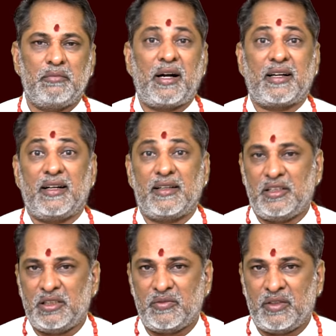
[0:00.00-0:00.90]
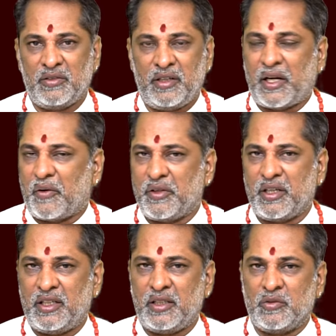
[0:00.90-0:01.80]
మాట్లాడలేదు ఇటువంటి ఇంటర్వ్యూకి
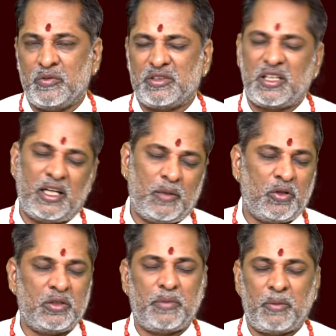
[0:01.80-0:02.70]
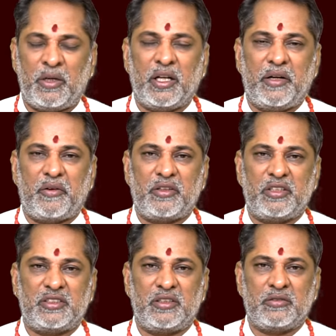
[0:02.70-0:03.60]
వెళ్ళారు చాలా బాగుంది బ్రహ్మాండంగా ఇంటర్వ్యూ
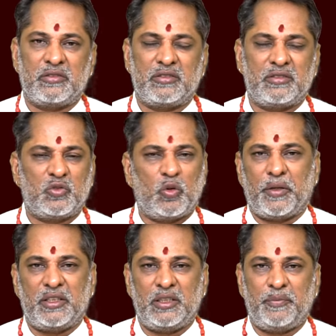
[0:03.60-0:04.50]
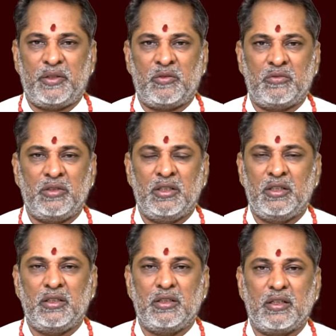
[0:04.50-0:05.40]
చేశారు సూపర్ అని చెప్పారు
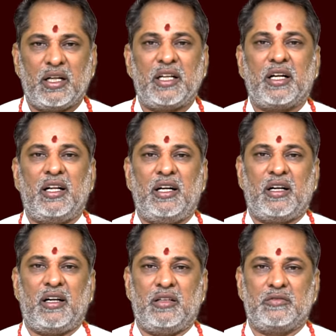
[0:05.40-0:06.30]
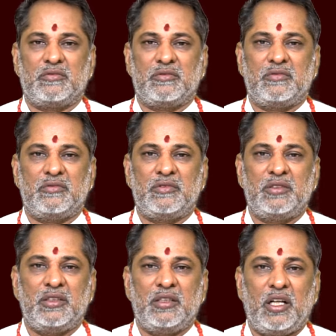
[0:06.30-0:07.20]
కానీ కాల్ లెటర్ రాదు
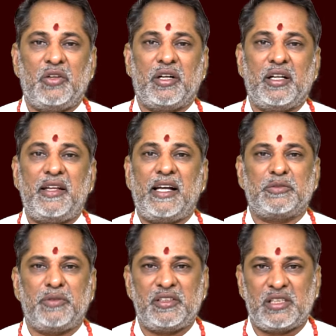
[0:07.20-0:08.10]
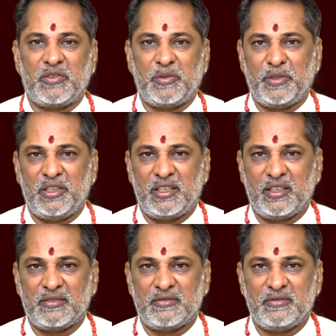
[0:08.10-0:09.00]
ఎందుకంటే నీ ఎక్స్పీరియన్స్
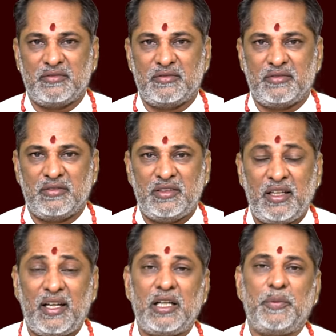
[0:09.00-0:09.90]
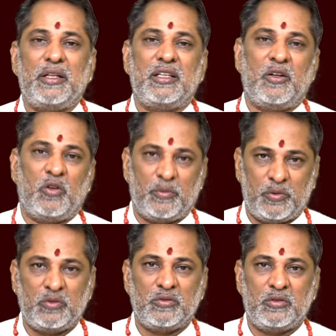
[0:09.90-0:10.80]
ఎక్కువైపోయిందంటారు ఇలాంటి ఫలితాలు
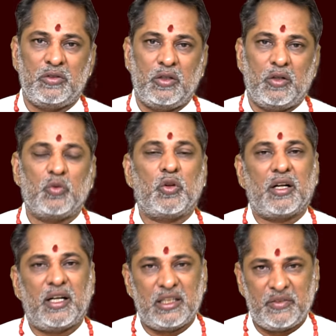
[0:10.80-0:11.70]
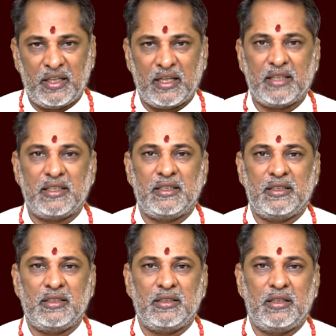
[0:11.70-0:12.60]
ఉన్నప్పుడు దుర్గాదేవి ఆరాధన
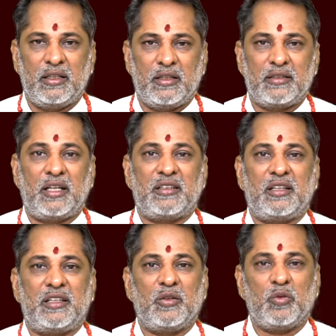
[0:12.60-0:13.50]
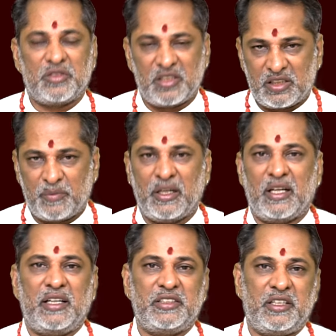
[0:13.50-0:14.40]
దత్తాత్రేయ గురుచరిత్ర
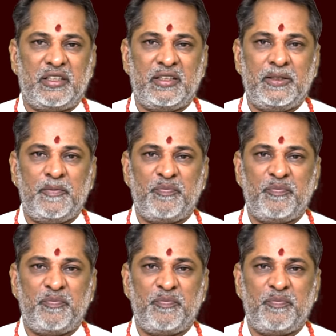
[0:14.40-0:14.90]
పారాయణ చేయండి